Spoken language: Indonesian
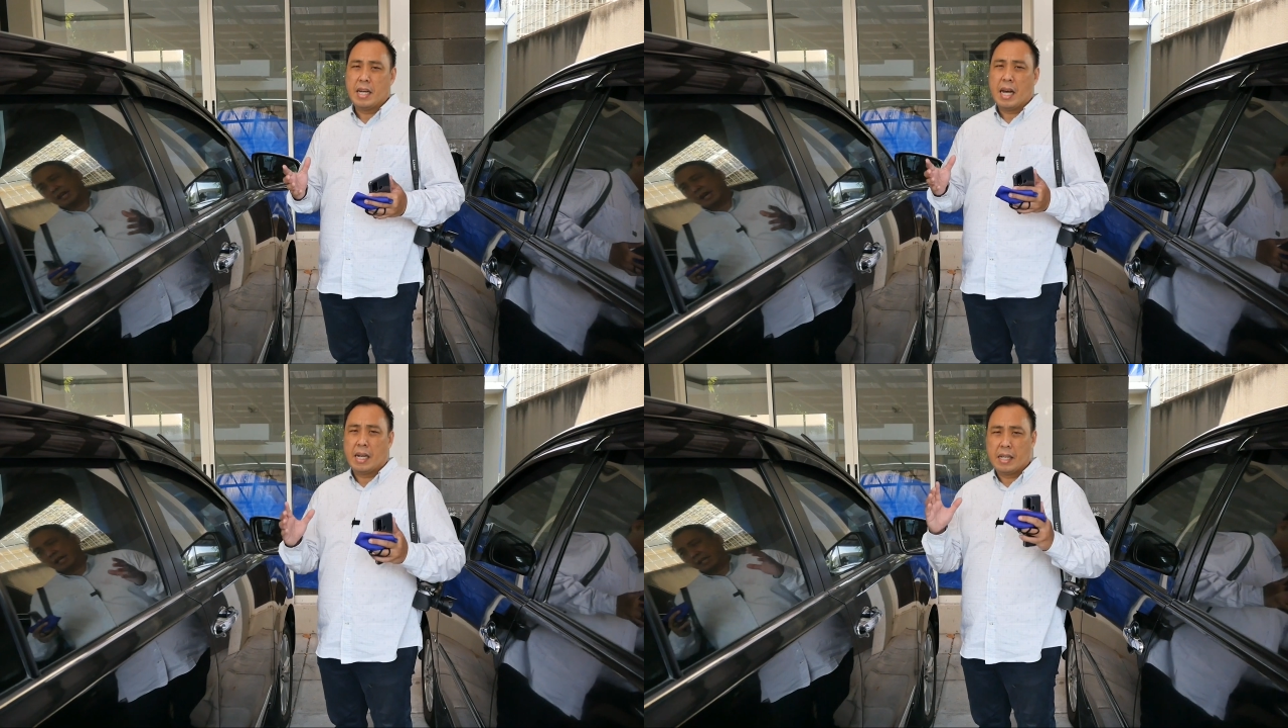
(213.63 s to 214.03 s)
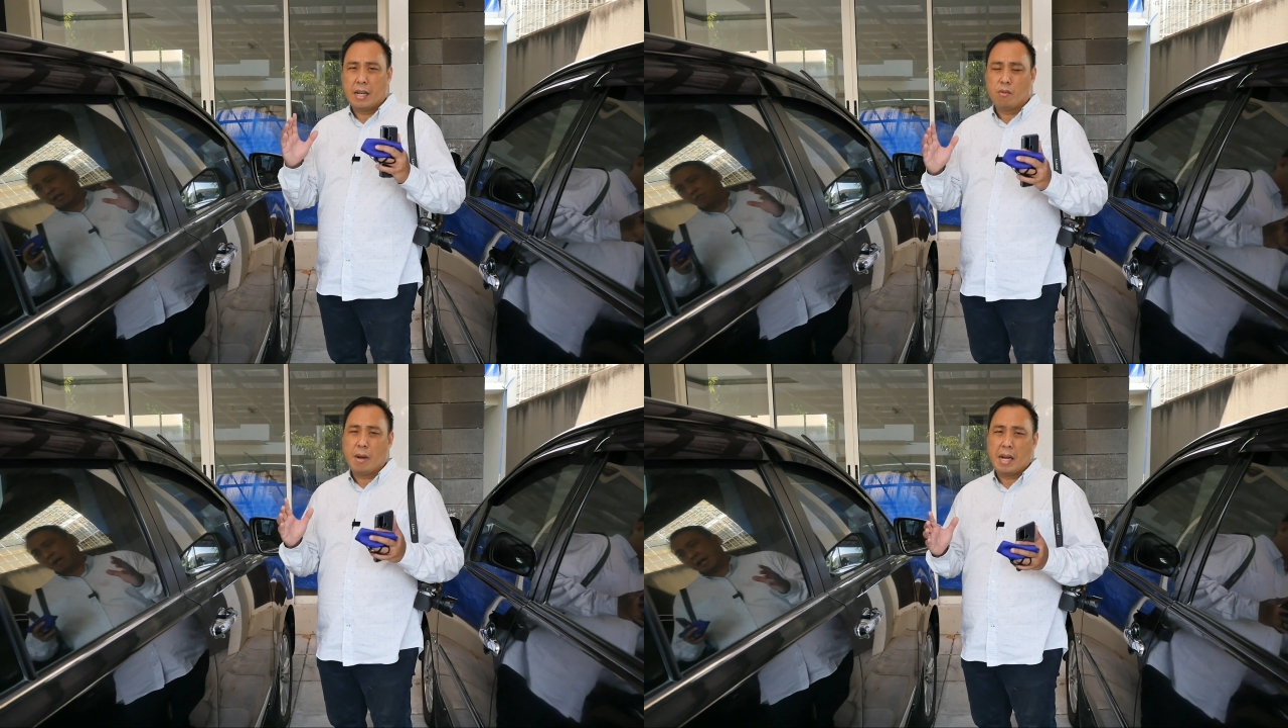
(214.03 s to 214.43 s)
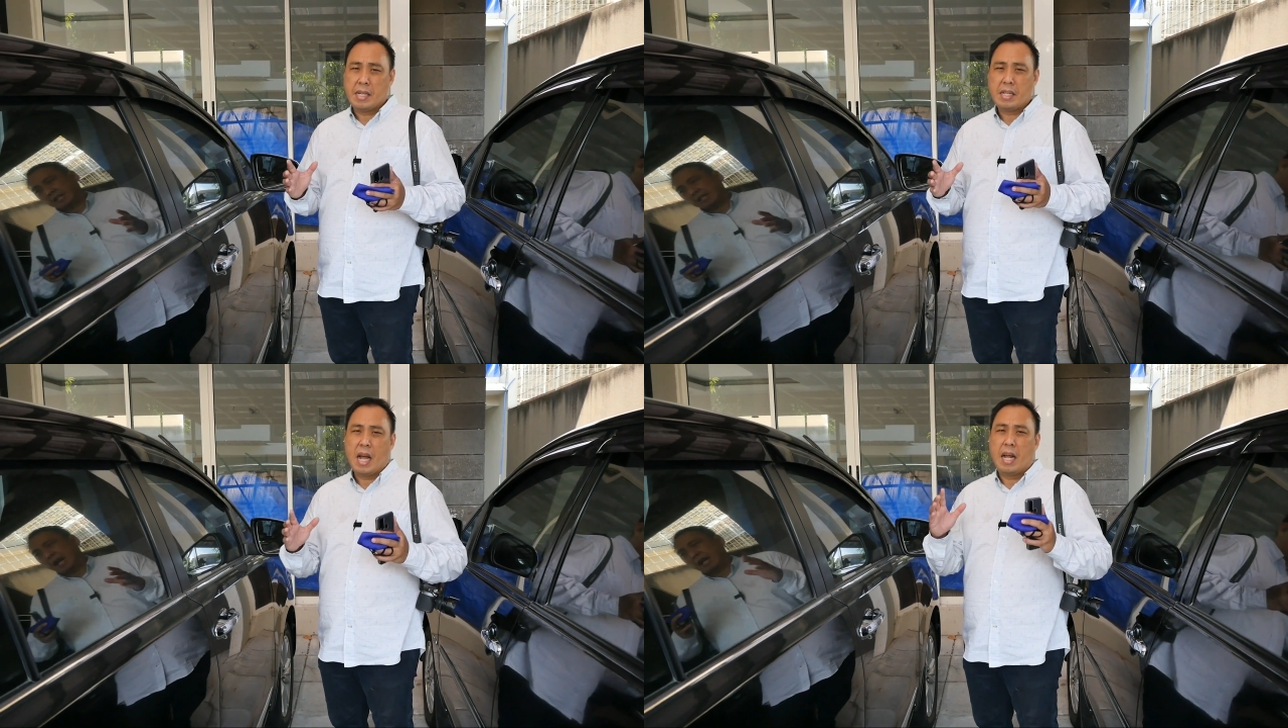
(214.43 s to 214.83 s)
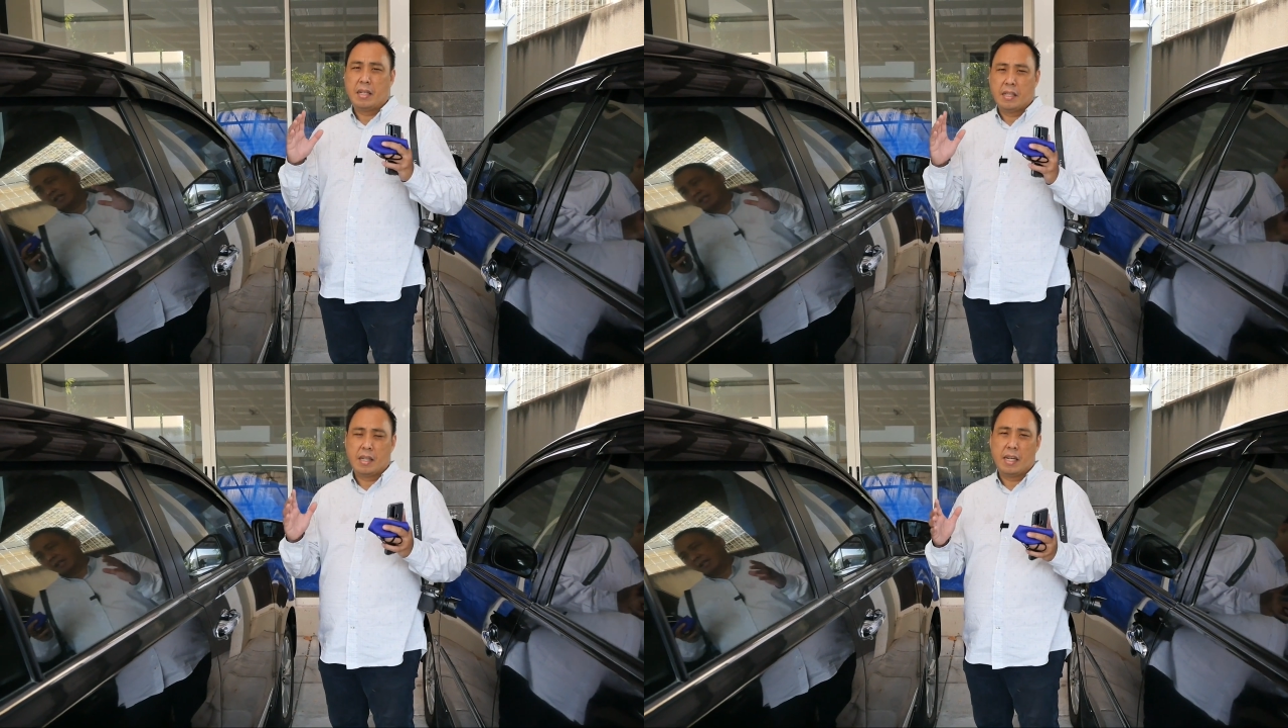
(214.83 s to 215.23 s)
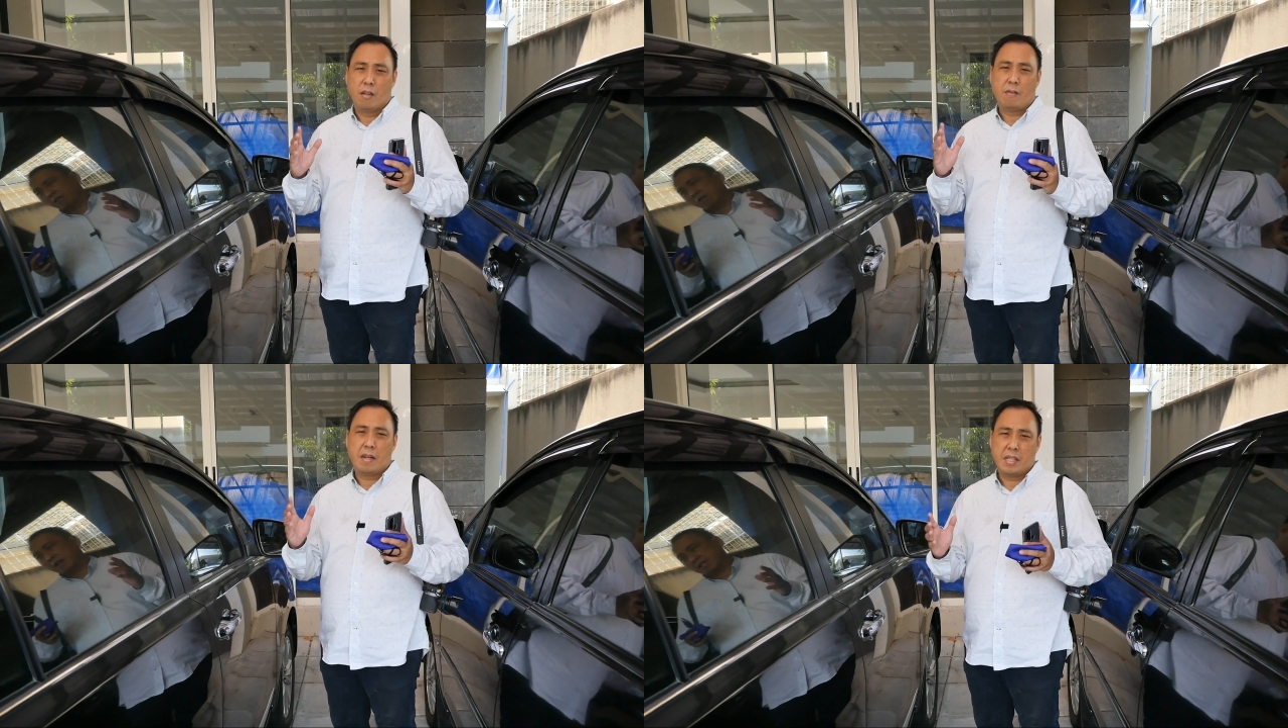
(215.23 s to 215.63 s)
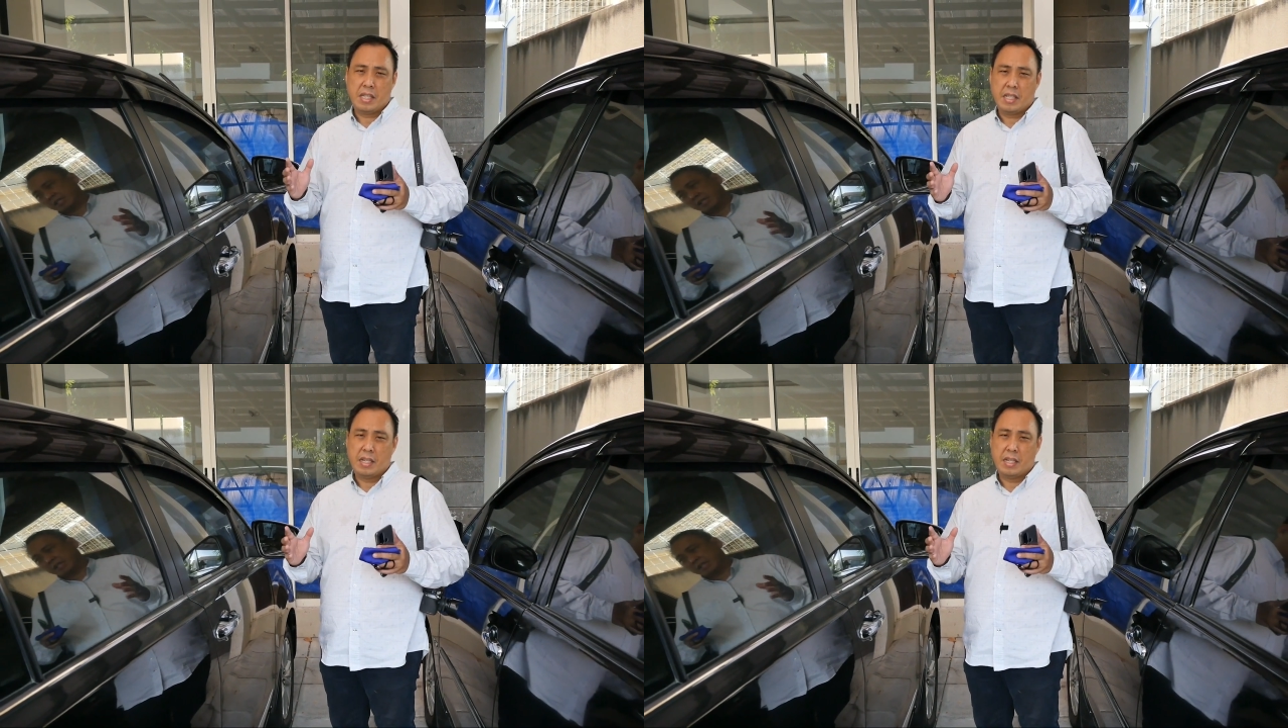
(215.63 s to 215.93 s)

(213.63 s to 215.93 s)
karena rumah ini under renovasi.